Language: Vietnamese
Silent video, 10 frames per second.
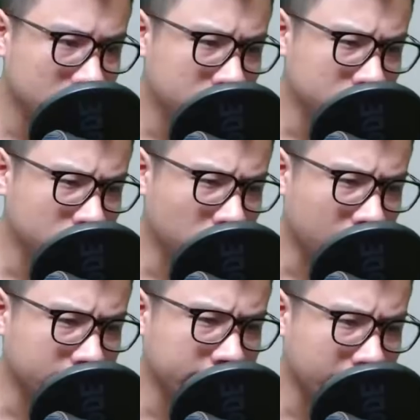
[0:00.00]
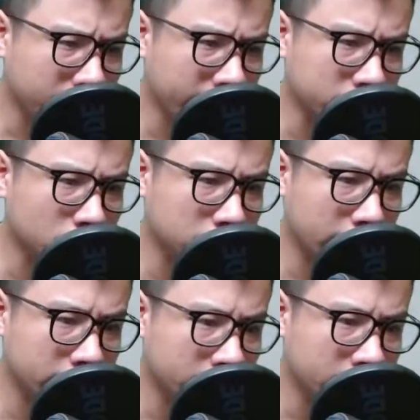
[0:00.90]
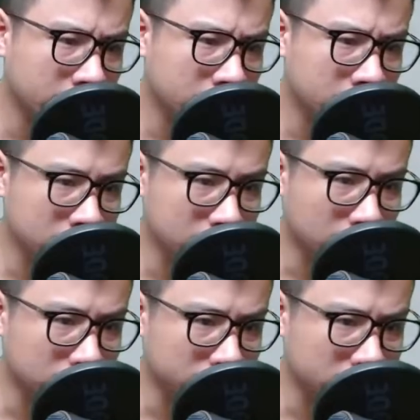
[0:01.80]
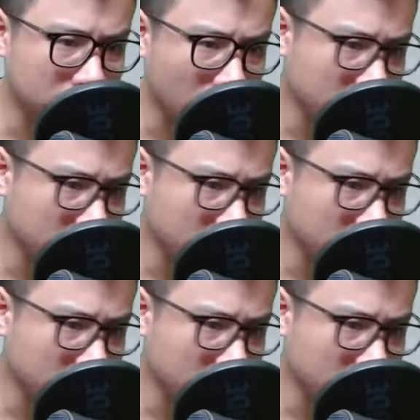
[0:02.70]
Rồi hắn ném kẻ trong tay đi, giọng nói